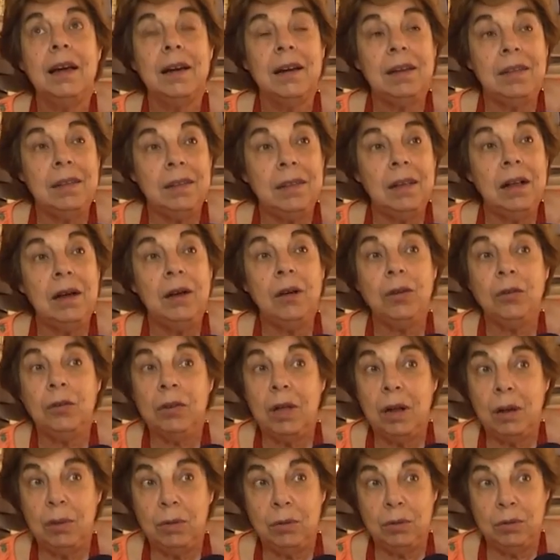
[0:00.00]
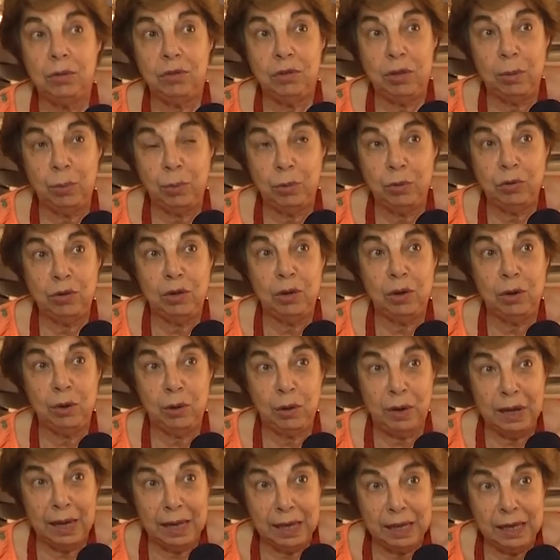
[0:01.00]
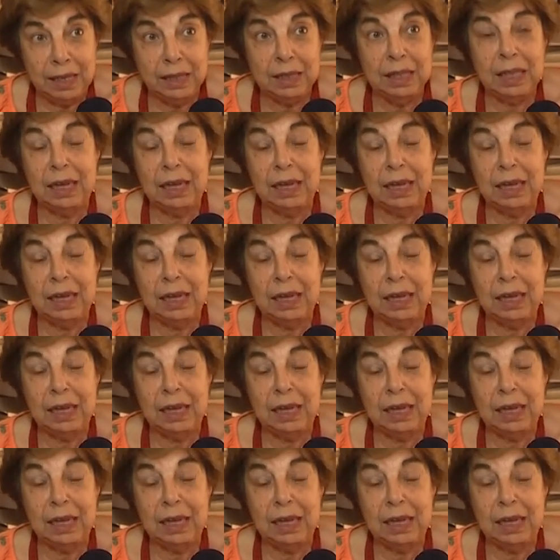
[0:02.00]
recién los alumnos se pusieron ahí.